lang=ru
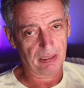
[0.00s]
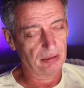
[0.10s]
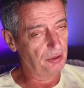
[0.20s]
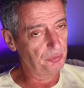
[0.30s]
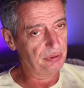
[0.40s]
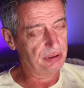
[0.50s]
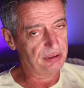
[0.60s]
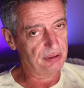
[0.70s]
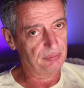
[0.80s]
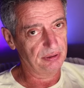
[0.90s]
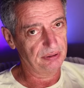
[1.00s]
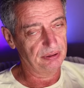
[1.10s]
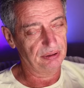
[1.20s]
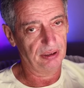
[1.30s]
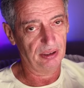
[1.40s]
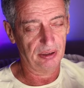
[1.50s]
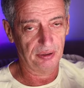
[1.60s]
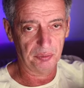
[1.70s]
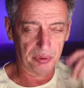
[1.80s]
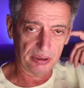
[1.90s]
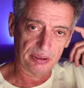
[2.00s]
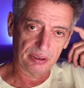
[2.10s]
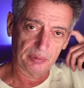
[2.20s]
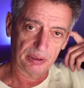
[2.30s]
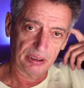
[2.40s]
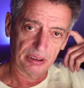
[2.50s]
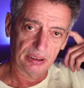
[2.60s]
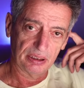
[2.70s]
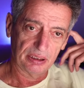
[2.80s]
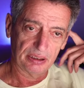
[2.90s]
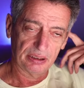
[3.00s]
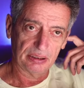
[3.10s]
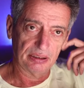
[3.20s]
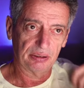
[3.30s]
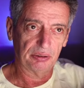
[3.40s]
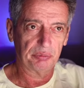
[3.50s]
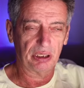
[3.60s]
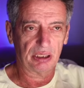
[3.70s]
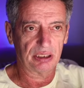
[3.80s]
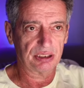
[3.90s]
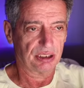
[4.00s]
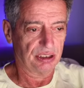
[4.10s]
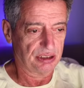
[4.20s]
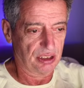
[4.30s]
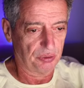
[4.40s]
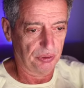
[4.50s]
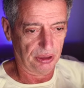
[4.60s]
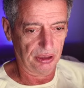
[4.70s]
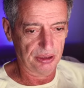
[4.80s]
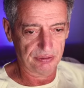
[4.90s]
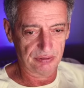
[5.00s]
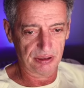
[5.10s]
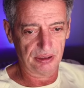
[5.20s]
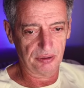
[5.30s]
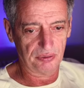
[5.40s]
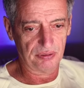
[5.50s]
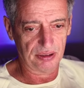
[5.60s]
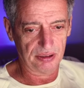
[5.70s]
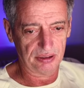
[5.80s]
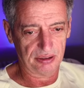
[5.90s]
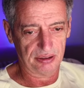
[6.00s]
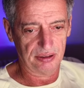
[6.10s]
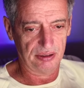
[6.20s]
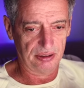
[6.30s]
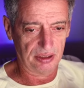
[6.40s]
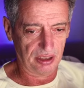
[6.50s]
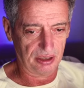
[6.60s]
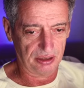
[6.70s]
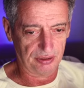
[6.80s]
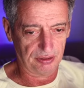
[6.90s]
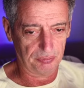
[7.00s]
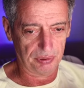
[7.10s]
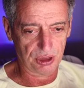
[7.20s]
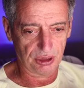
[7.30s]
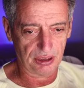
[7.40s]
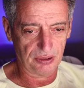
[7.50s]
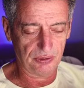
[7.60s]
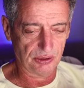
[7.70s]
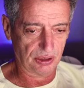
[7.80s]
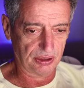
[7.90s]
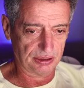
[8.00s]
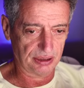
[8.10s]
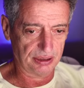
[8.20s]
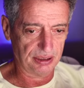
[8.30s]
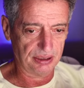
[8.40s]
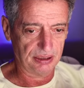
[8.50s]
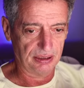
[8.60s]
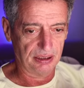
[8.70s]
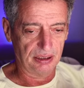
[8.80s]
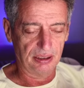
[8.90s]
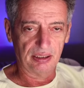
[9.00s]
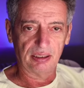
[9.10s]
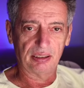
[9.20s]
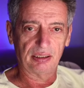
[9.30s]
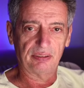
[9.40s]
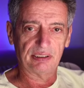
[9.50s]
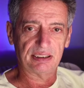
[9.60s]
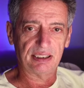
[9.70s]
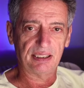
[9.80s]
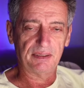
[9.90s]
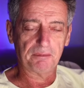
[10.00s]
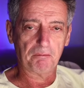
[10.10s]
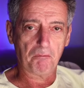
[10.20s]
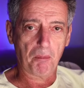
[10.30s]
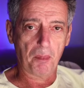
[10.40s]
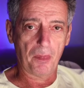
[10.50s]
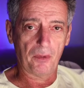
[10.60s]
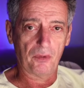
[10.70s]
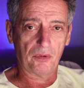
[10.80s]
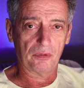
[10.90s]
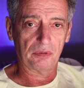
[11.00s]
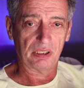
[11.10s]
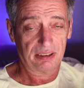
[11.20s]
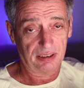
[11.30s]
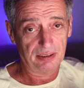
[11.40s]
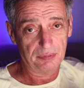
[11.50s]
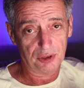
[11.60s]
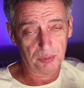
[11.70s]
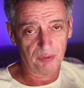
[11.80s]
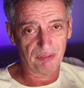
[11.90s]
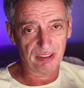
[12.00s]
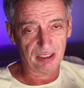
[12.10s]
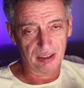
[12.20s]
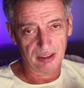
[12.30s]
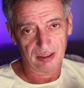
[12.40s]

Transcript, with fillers: На любые темы. На любые темы. У меня, конечно, есть какое-то количество заготовок, и я их вам почитаю, несколько статей, новостей, но хотелось бы, чтобы вы